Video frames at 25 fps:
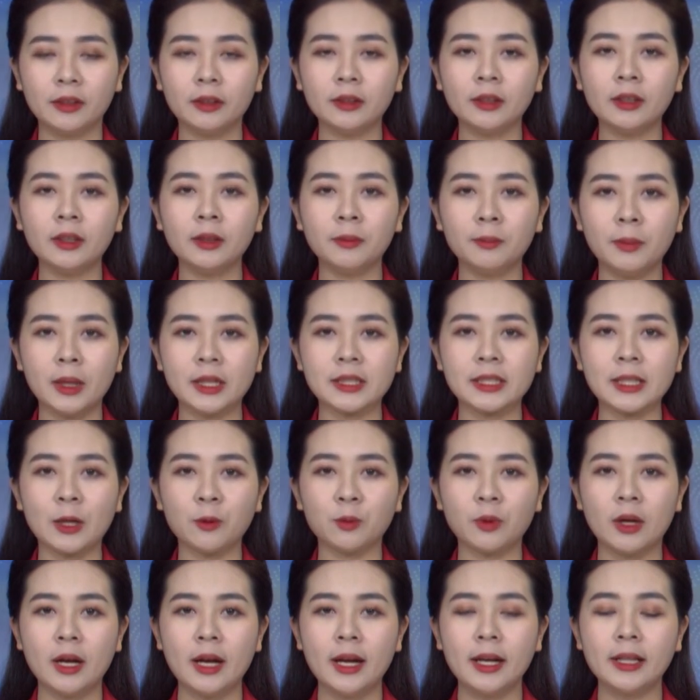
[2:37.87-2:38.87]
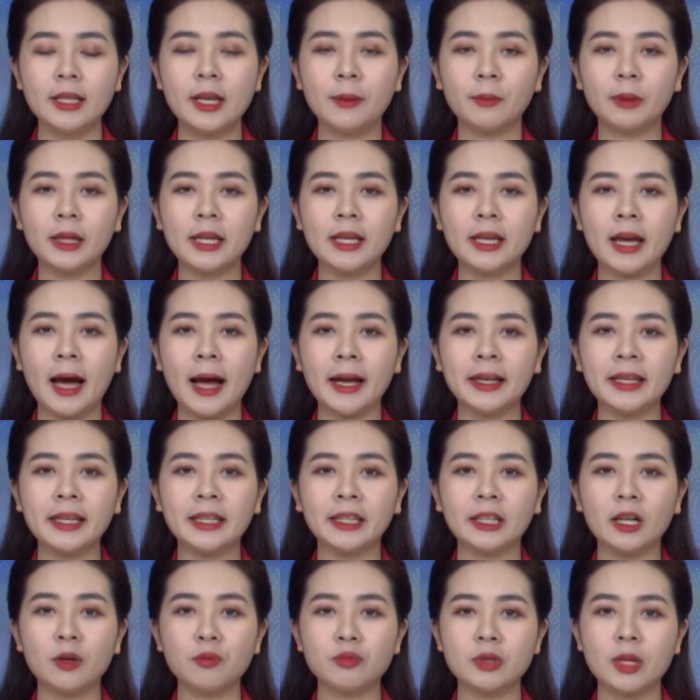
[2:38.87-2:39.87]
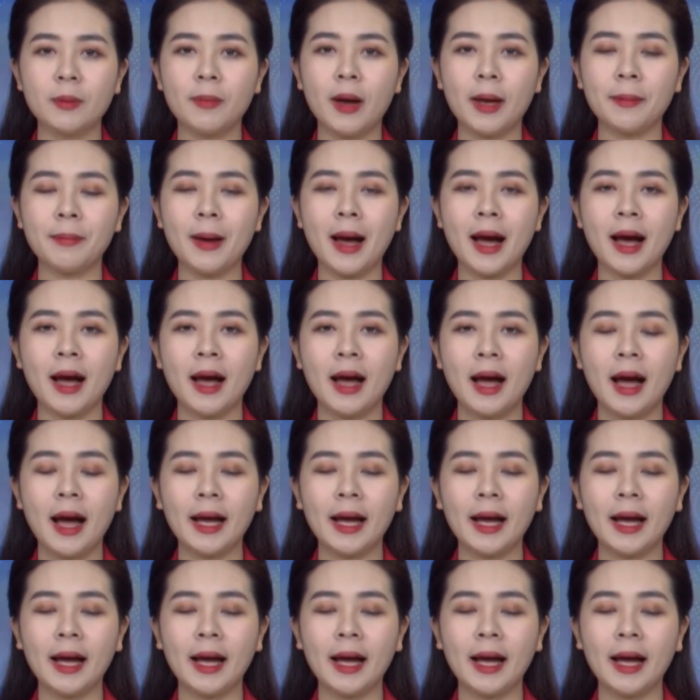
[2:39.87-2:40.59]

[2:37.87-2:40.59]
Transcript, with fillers: thứ tư mở rộng, nhiệm kỳ 2023-2028.